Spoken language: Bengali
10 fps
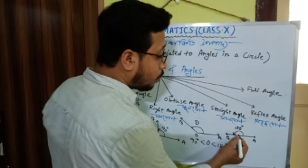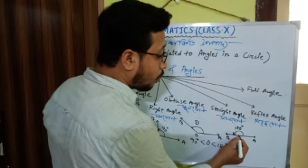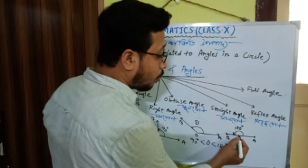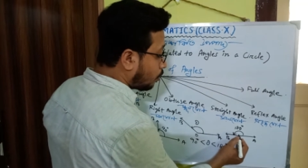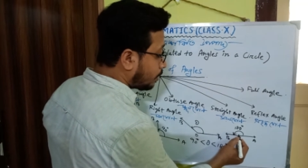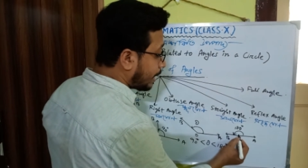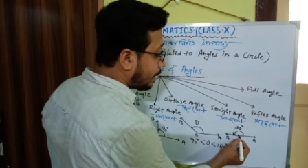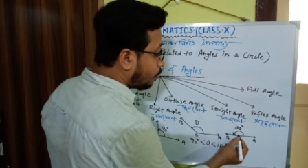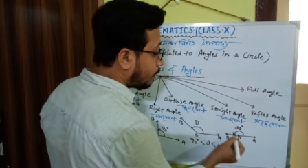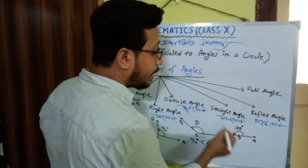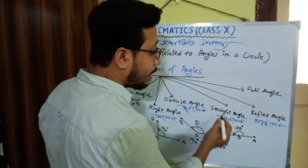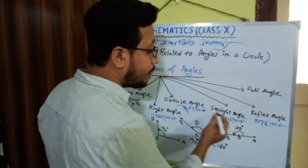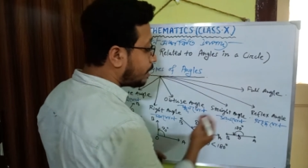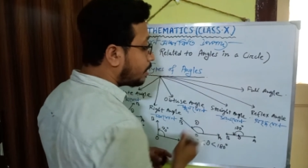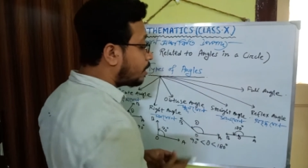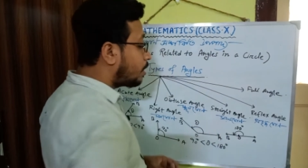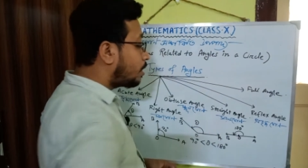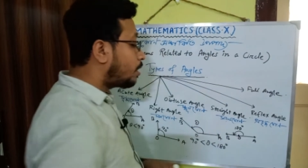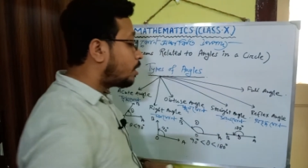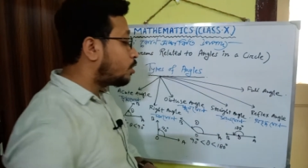তখন সেই কোণকে আমি
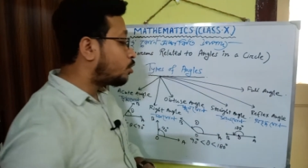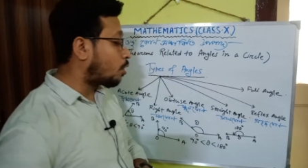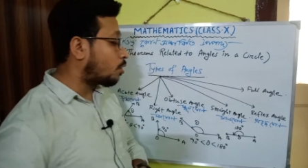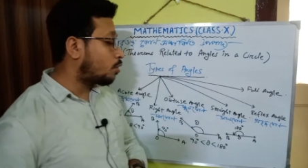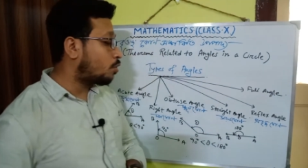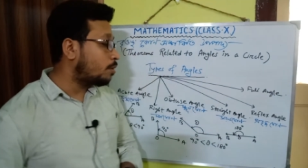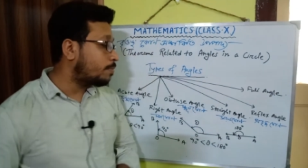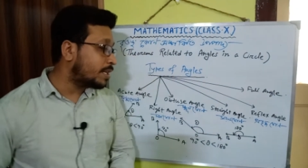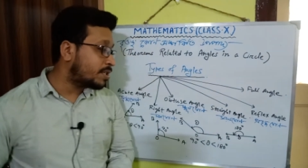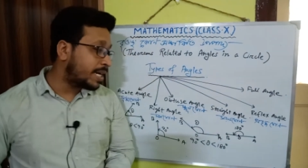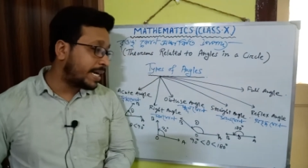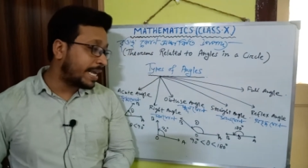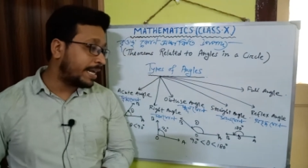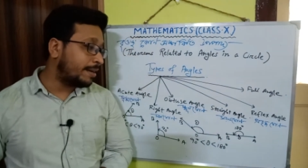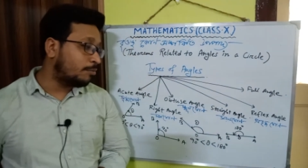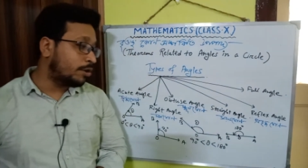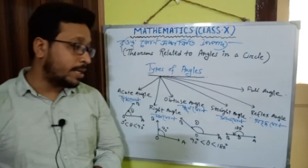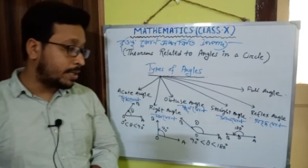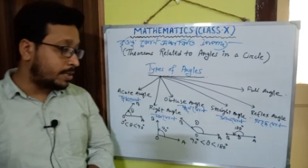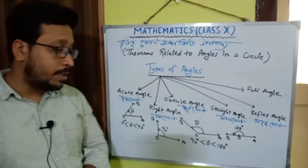সরল কোণ বা স্ট্রেট অ্যাঙ্গেল বলে
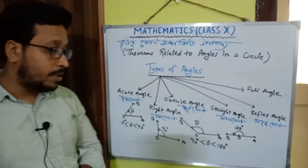থাকি